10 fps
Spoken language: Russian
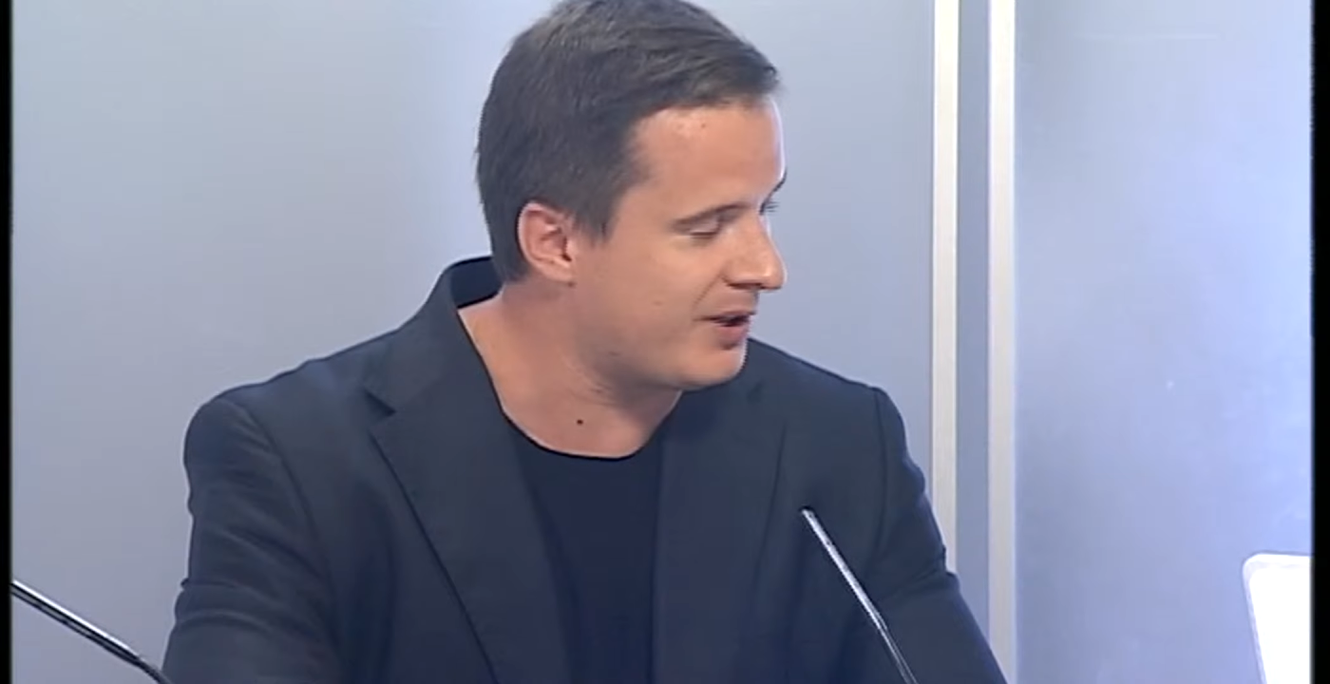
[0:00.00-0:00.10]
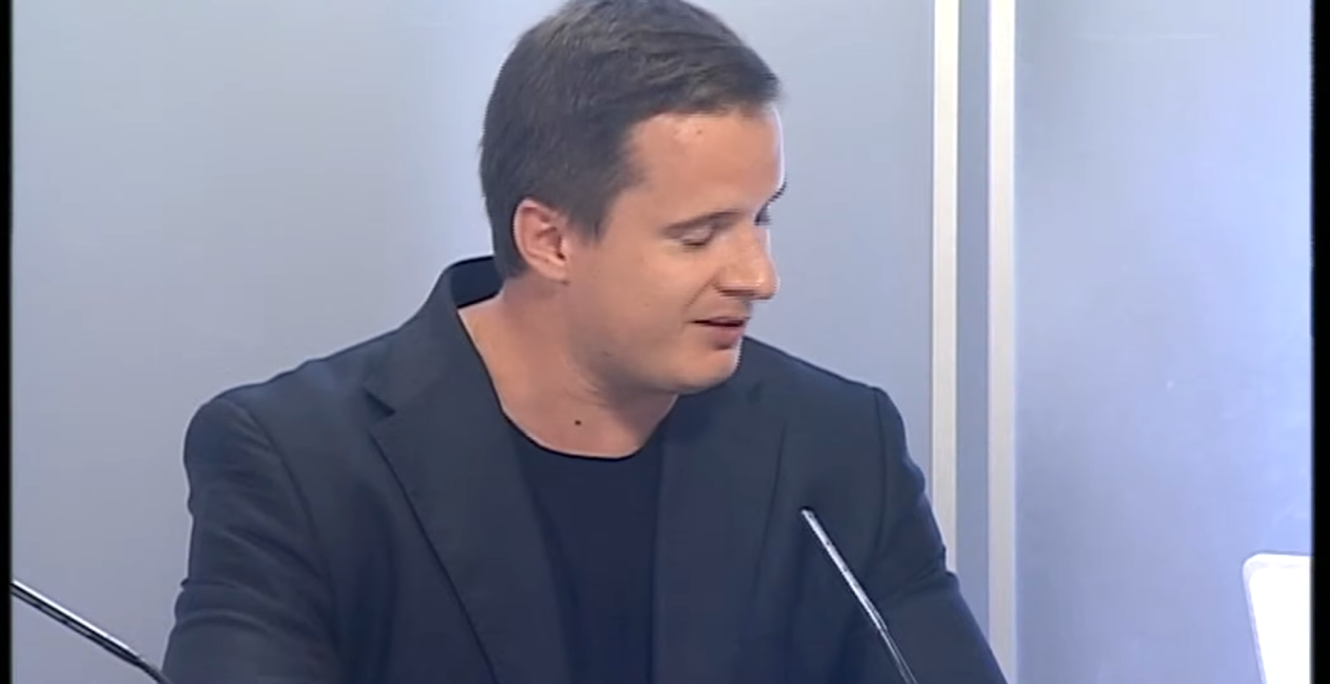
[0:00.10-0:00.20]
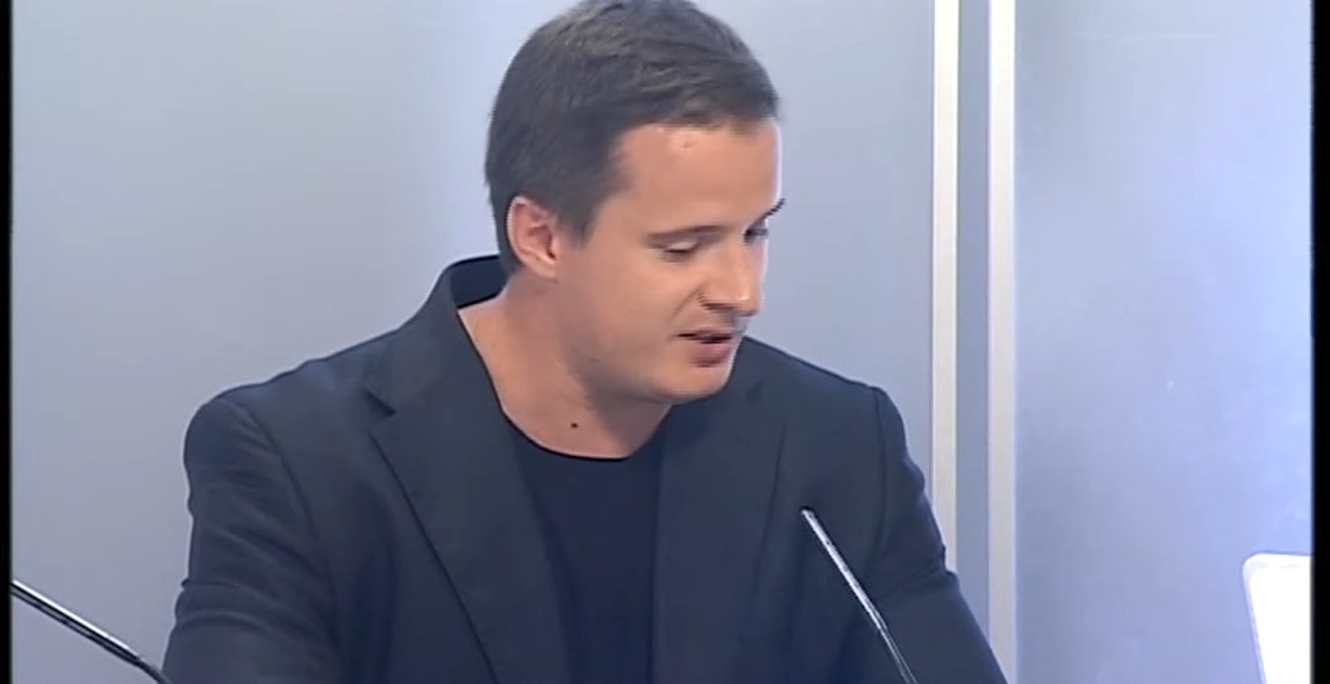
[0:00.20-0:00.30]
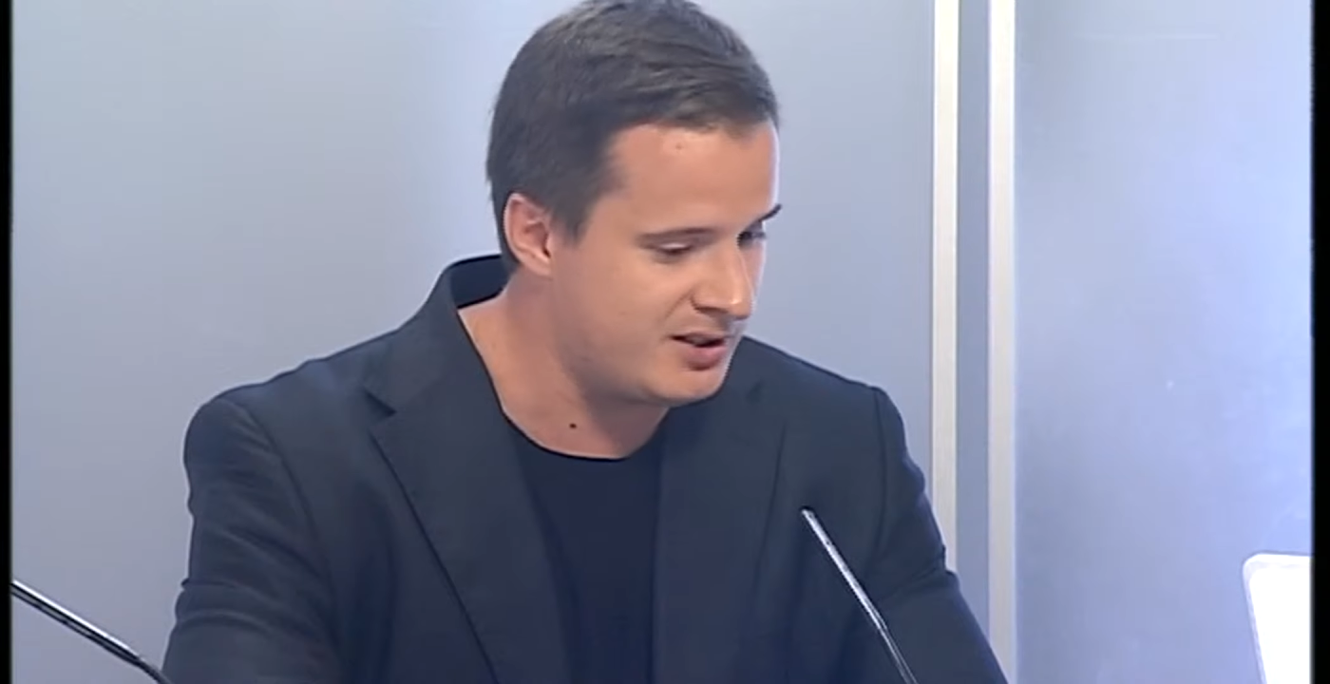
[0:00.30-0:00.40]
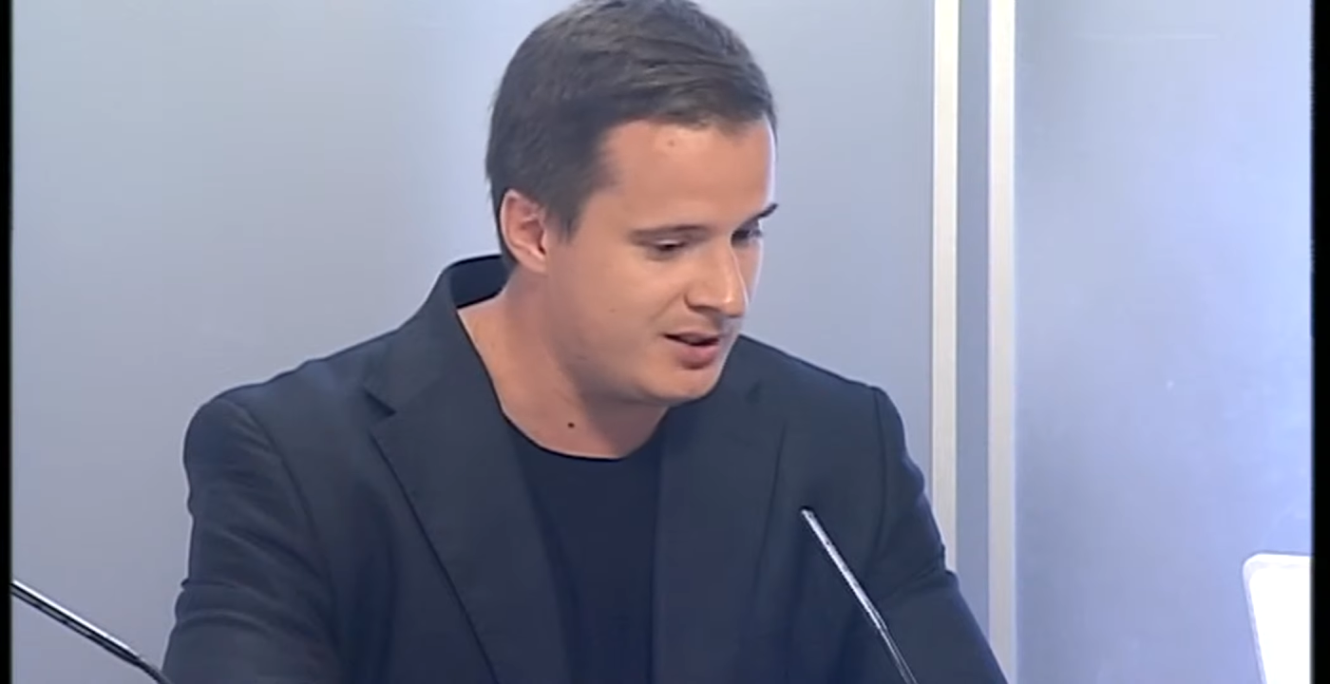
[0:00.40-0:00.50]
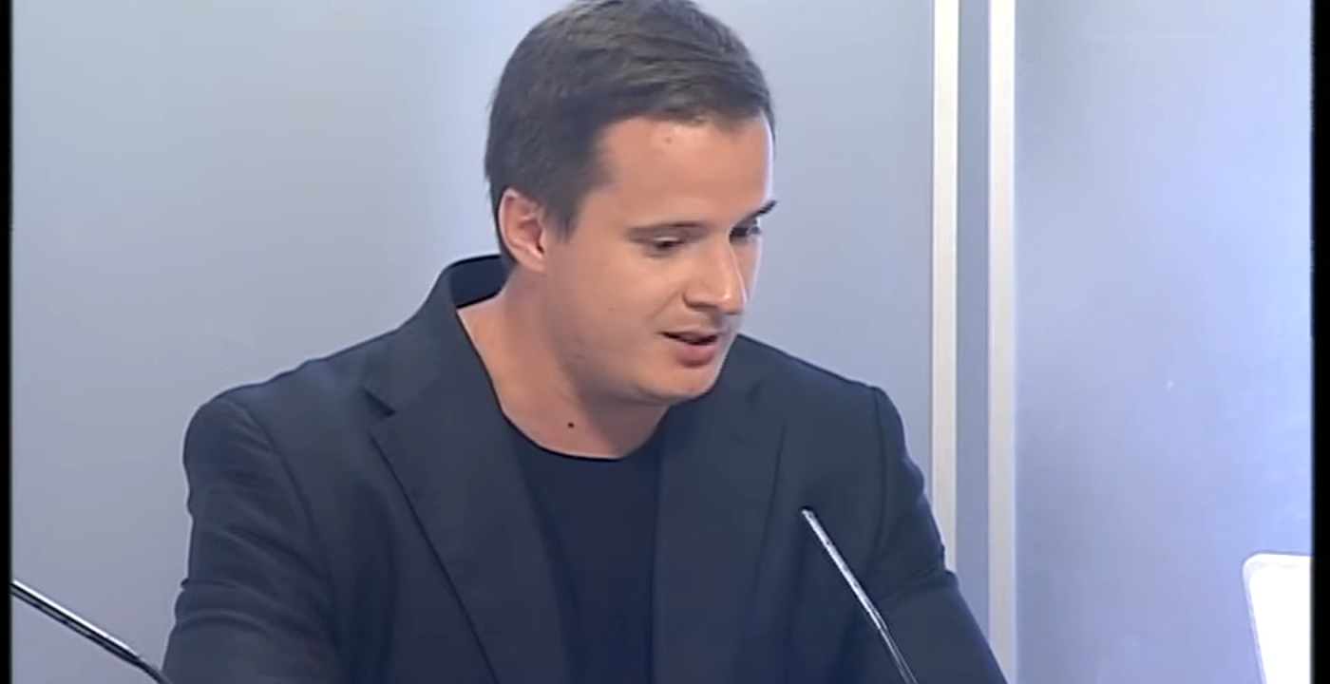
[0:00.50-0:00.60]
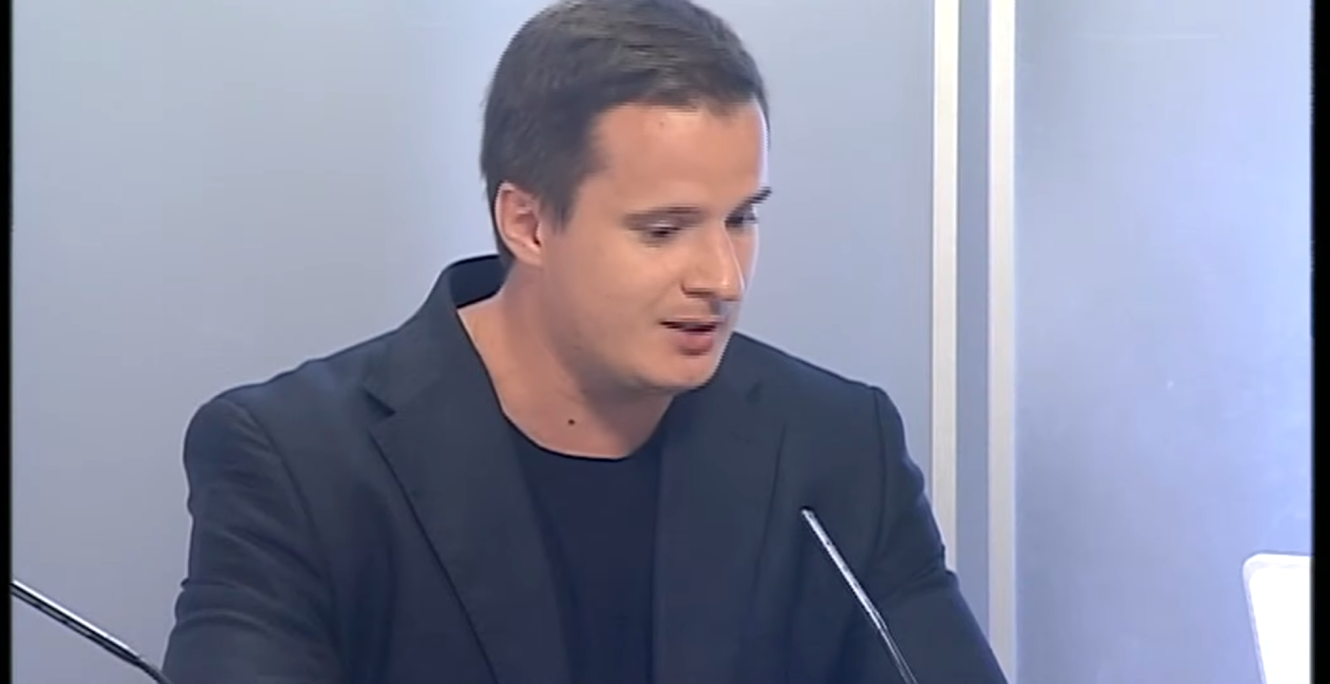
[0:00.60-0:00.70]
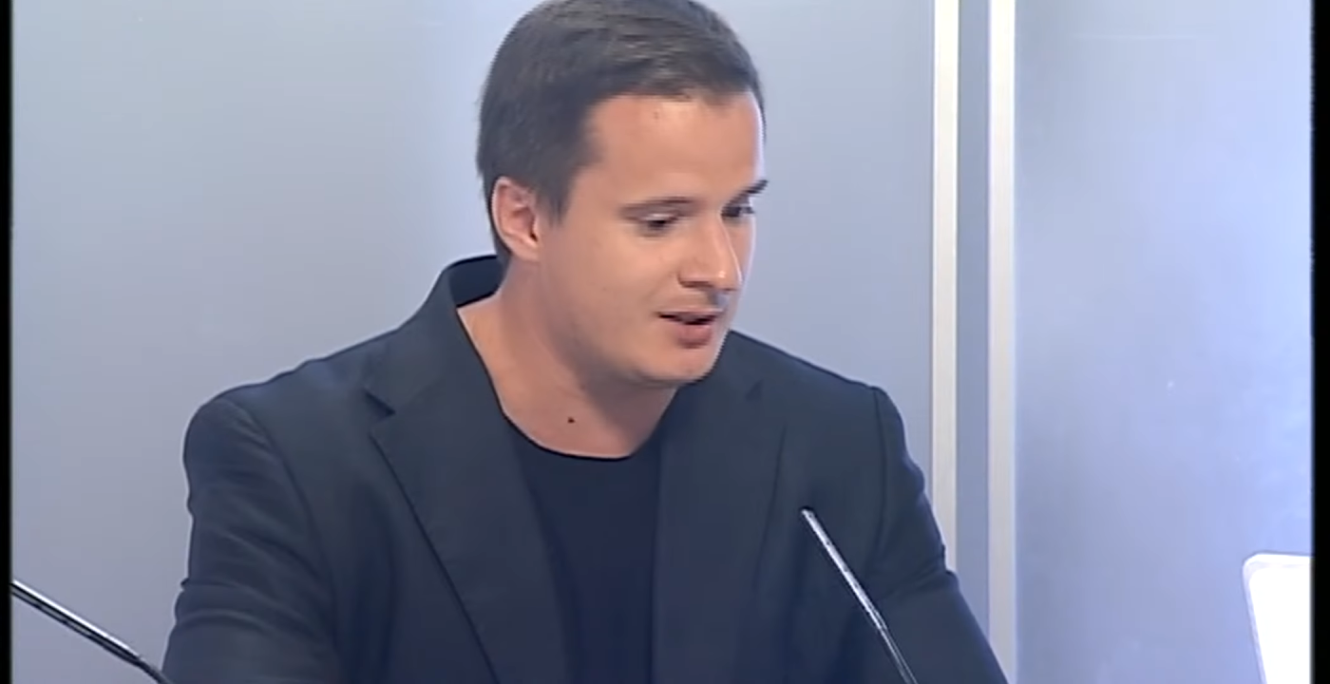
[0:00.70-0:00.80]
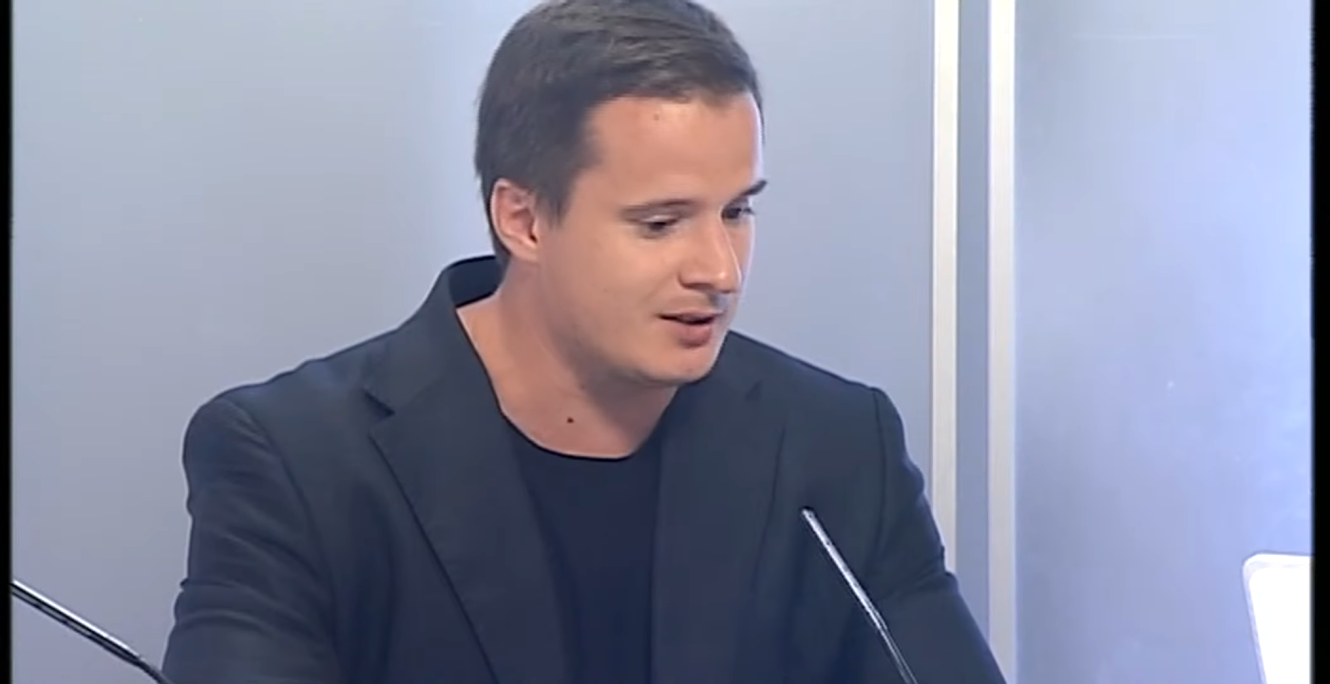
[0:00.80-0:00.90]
привести к